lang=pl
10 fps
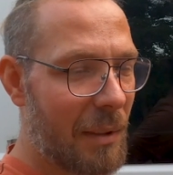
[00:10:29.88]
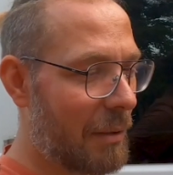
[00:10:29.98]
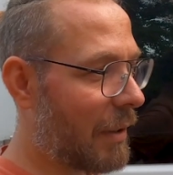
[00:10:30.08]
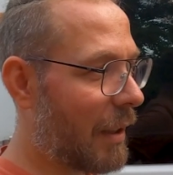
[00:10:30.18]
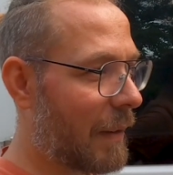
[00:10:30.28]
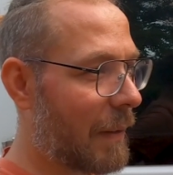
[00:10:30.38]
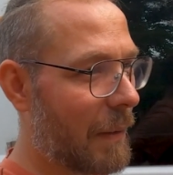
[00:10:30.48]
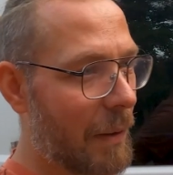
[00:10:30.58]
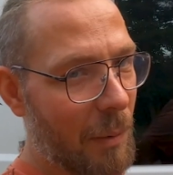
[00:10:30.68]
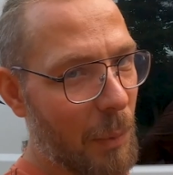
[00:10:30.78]
Dziwnie jak się
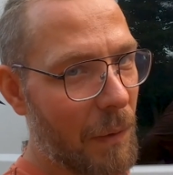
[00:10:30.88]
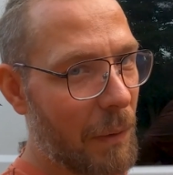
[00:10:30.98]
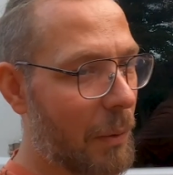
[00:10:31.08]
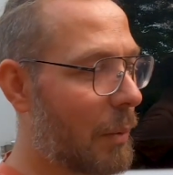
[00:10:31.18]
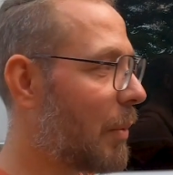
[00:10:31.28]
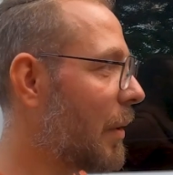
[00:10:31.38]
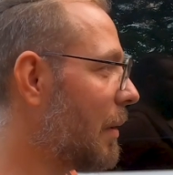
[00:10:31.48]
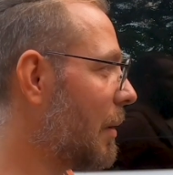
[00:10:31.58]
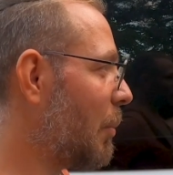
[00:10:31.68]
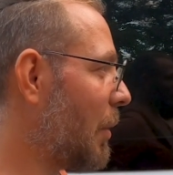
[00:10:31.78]
coś na miejscu kupi i
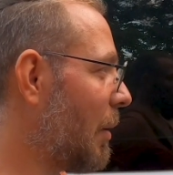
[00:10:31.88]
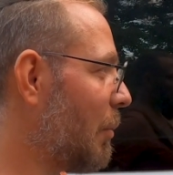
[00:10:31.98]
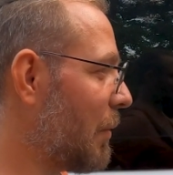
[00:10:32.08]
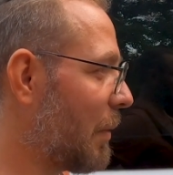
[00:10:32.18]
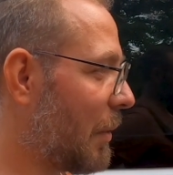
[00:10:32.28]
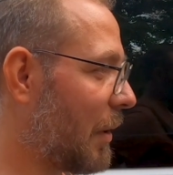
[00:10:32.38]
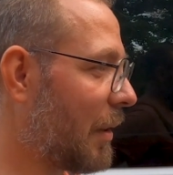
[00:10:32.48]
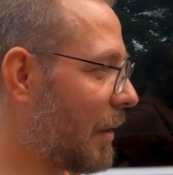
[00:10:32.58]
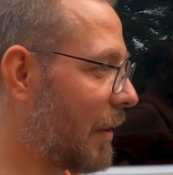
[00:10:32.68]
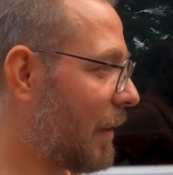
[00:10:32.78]
potem mówią, że
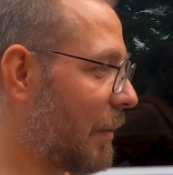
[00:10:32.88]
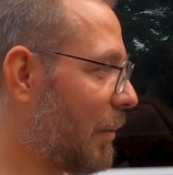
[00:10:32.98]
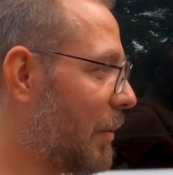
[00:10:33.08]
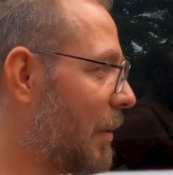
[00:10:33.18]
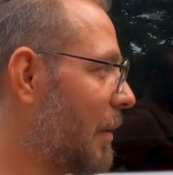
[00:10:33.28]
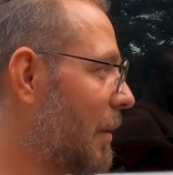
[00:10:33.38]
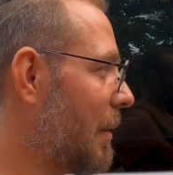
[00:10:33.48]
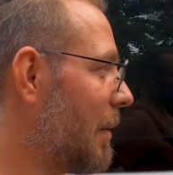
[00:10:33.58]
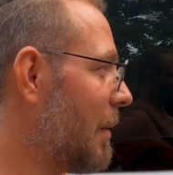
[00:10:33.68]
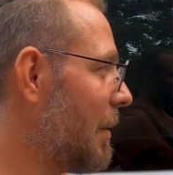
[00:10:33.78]
się nie da zwrócić.
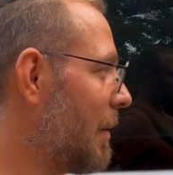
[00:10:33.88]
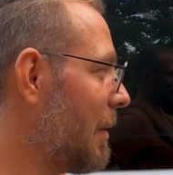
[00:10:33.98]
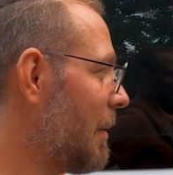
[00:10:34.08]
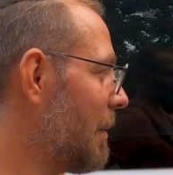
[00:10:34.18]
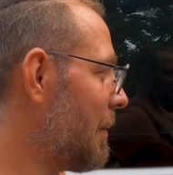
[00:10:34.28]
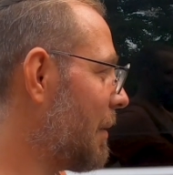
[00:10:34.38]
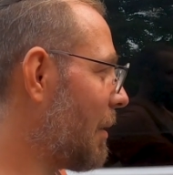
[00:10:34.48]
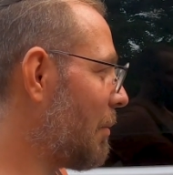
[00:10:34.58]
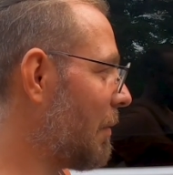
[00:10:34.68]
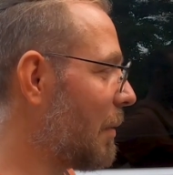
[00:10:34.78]

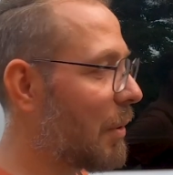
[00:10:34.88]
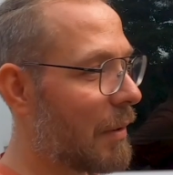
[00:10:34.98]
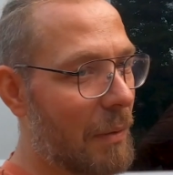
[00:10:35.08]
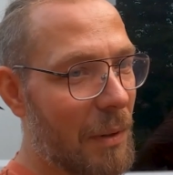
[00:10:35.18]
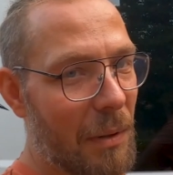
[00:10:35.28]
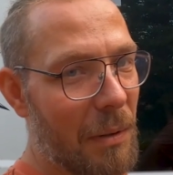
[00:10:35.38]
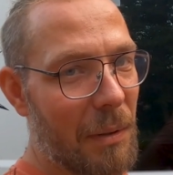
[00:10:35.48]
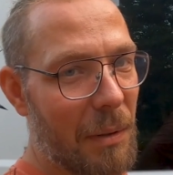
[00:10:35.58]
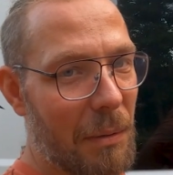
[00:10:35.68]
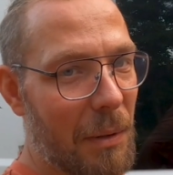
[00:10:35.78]
A człowiek
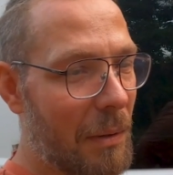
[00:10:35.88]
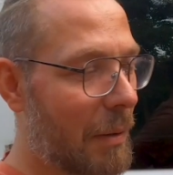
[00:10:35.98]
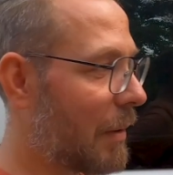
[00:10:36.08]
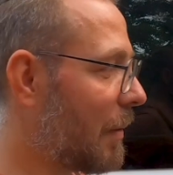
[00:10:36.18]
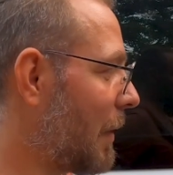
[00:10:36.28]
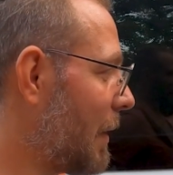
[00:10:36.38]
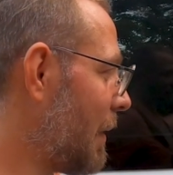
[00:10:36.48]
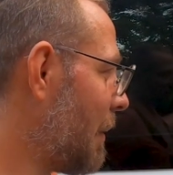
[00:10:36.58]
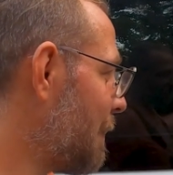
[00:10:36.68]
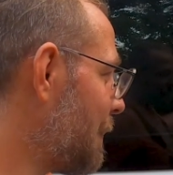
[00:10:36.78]
przyzwyczajony, że wszystko się
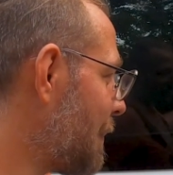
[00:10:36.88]
zwraca.